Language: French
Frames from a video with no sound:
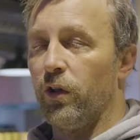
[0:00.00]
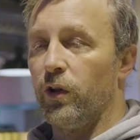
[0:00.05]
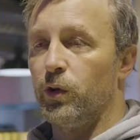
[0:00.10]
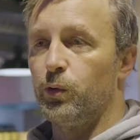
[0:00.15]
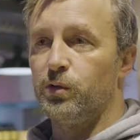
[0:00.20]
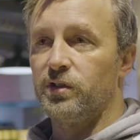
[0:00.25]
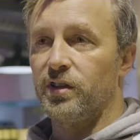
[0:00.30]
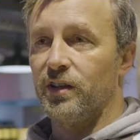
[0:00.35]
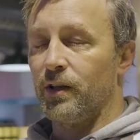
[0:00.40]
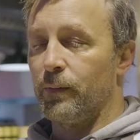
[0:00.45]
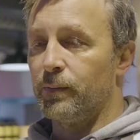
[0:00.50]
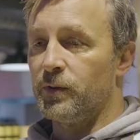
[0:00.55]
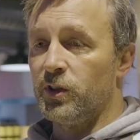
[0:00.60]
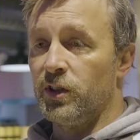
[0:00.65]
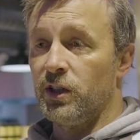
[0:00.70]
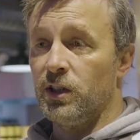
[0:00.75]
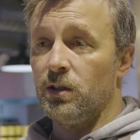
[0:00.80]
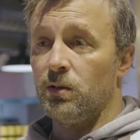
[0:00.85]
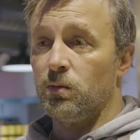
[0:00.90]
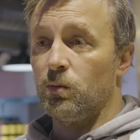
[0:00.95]
On a dû
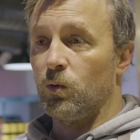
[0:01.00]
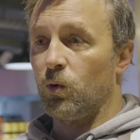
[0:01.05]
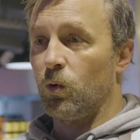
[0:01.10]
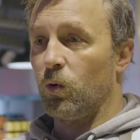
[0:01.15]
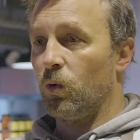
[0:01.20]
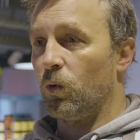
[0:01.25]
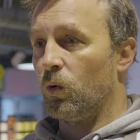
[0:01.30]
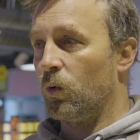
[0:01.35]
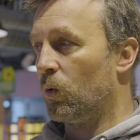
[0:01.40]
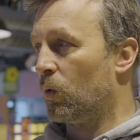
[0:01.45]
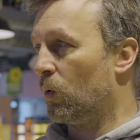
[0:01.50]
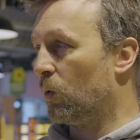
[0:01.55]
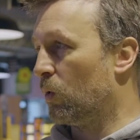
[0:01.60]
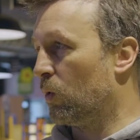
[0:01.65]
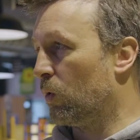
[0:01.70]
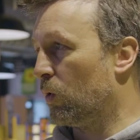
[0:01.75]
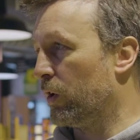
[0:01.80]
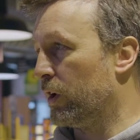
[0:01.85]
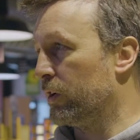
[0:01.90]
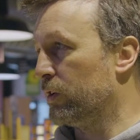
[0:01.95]
s'adapter.
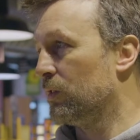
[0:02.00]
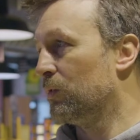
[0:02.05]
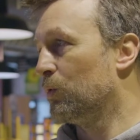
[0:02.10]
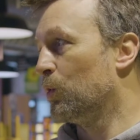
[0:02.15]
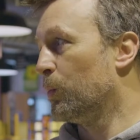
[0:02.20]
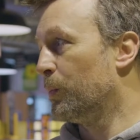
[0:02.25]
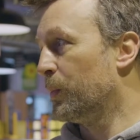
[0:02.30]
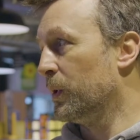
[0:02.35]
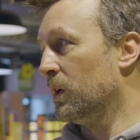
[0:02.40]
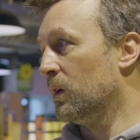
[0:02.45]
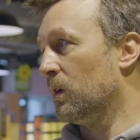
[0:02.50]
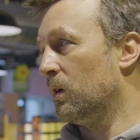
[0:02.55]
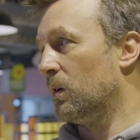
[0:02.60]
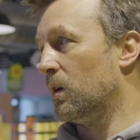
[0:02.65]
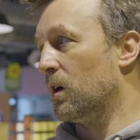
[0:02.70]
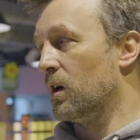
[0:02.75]
On, a développé euh,